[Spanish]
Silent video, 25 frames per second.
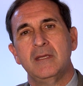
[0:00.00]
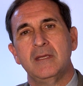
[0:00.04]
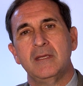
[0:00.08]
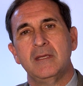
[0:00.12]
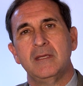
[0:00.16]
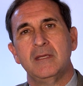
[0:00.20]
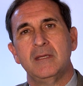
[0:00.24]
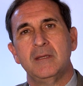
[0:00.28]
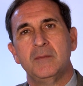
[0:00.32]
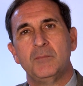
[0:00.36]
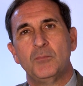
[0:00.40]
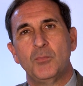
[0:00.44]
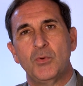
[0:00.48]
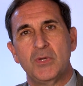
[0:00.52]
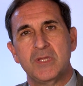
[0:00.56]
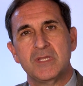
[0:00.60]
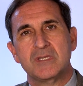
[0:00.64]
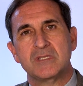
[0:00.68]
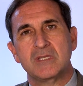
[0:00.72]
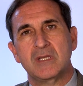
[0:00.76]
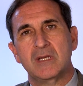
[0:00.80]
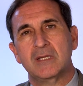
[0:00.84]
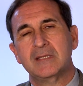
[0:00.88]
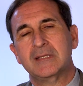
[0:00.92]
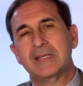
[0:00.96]
eh,
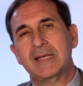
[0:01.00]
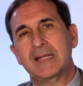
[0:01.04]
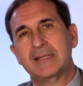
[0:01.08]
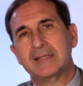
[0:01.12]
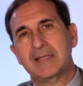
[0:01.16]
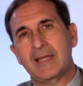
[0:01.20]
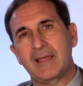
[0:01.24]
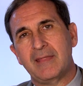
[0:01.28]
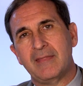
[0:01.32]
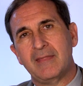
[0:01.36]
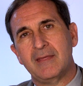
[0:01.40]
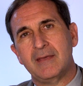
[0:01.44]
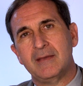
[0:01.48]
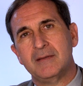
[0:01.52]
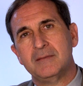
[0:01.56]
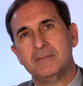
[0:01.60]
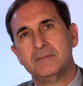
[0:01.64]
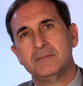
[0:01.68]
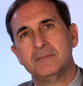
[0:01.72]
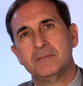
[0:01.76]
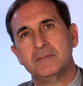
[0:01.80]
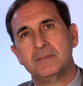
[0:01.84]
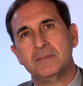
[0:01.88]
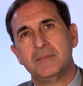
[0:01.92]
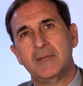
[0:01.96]
puede ser tratada
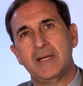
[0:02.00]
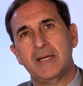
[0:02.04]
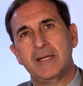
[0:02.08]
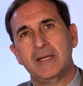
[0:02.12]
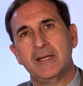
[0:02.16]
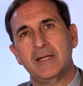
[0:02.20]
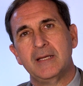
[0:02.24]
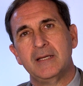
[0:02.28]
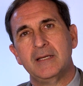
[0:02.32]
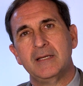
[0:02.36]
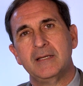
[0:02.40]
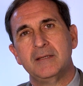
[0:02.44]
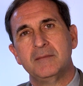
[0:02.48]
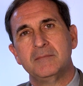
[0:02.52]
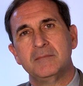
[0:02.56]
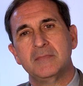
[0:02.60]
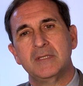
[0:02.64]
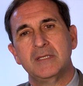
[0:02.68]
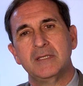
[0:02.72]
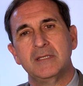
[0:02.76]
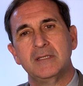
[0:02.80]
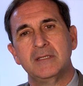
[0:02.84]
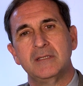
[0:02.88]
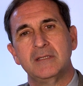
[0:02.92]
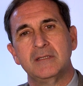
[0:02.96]
para
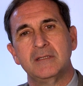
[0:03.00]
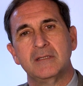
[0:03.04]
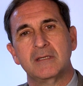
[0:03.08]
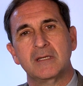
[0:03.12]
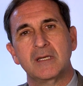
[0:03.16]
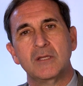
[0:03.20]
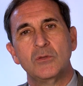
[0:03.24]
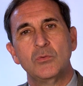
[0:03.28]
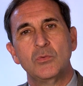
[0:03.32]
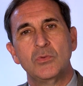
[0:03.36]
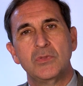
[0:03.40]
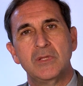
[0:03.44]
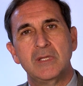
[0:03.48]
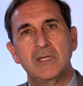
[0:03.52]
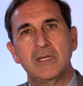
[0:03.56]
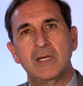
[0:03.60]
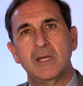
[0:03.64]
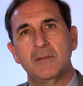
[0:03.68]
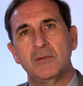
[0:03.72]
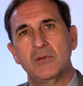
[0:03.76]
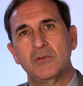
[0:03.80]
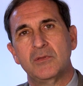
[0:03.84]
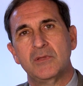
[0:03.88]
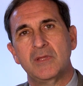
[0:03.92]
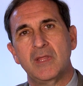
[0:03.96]
eh, reducir
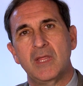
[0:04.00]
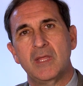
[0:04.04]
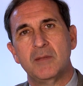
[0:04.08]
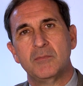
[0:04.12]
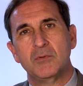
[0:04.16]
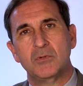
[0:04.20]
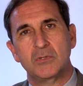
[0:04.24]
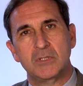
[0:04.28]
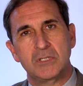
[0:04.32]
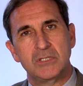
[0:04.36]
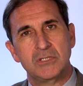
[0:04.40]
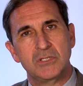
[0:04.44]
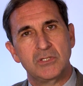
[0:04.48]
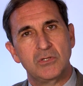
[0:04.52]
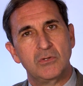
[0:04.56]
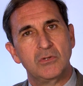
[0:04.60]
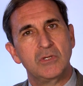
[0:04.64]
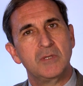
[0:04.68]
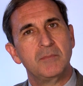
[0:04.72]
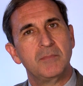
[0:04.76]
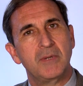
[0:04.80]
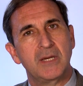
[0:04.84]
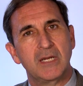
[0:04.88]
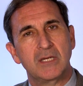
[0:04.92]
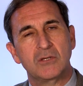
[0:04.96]
la velocidad de
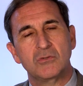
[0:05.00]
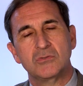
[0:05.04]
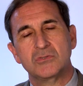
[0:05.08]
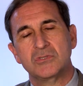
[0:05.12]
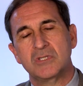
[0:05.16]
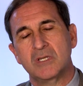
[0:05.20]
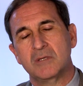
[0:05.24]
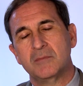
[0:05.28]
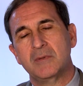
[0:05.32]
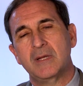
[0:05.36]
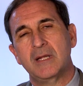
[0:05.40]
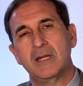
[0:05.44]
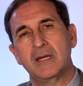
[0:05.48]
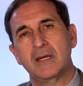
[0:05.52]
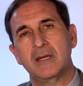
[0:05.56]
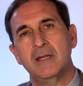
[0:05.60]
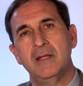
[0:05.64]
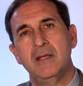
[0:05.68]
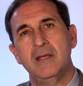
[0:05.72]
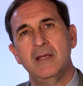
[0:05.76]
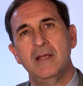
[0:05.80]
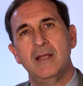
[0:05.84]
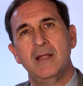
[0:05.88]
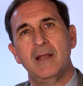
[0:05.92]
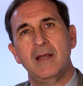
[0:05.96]
progresión y para conservar
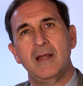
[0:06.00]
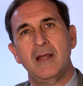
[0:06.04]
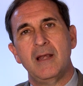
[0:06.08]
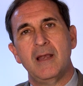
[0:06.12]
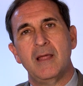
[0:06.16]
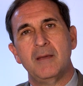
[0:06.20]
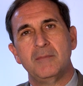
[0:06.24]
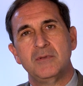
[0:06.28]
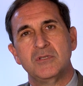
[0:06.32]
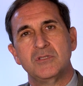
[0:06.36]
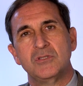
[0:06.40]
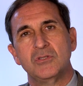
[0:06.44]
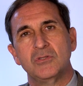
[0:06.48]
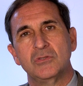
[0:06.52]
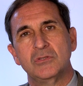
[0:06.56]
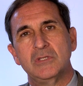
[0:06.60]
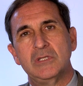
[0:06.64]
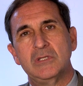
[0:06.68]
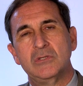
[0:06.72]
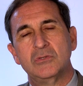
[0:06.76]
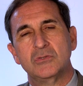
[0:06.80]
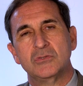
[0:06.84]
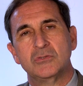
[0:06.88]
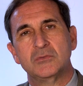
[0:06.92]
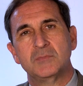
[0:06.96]
la visión
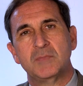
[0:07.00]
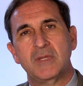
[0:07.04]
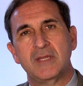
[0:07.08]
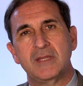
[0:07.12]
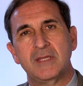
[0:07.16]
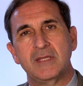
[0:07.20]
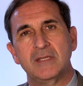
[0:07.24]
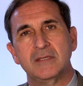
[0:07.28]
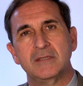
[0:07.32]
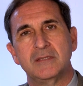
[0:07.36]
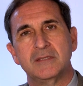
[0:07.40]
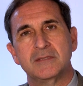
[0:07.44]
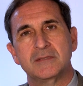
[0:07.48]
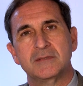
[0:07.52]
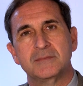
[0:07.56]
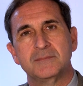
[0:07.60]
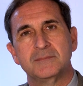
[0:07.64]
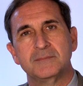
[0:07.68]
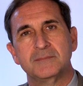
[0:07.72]
de los pacientes.